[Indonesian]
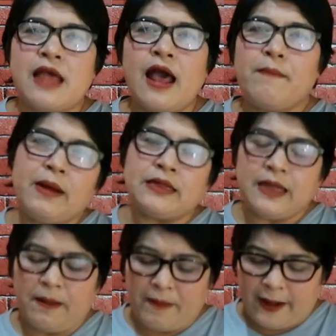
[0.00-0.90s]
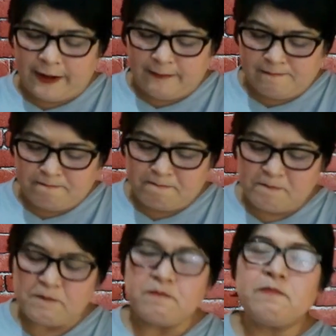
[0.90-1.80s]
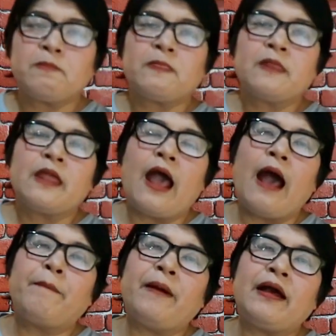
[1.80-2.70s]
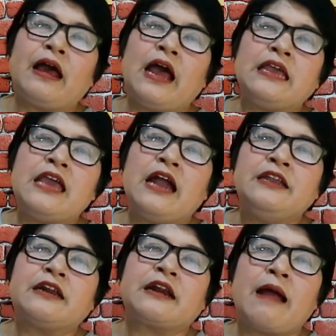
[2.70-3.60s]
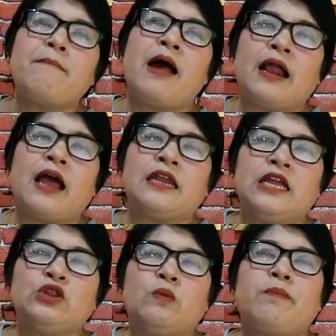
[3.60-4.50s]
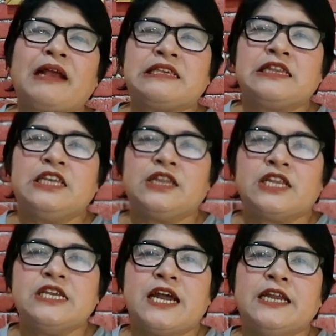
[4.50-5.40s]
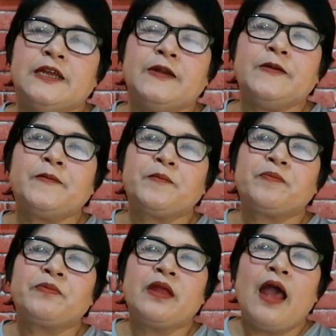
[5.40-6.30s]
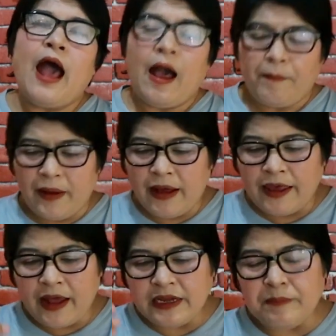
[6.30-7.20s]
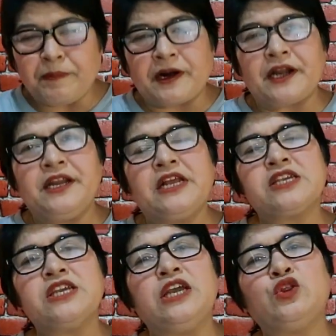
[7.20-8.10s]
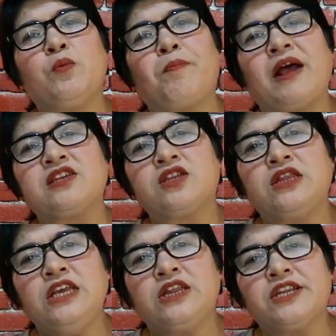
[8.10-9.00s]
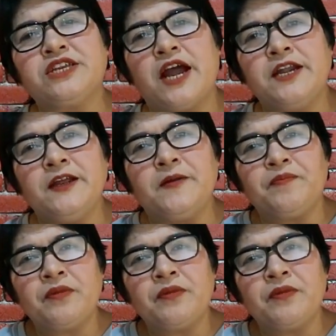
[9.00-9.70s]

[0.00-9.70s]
Sahabat yang baik, apakah yang diramalkan itu pasti terjadi? Apakah yang diprediksi itu pasti terjadi?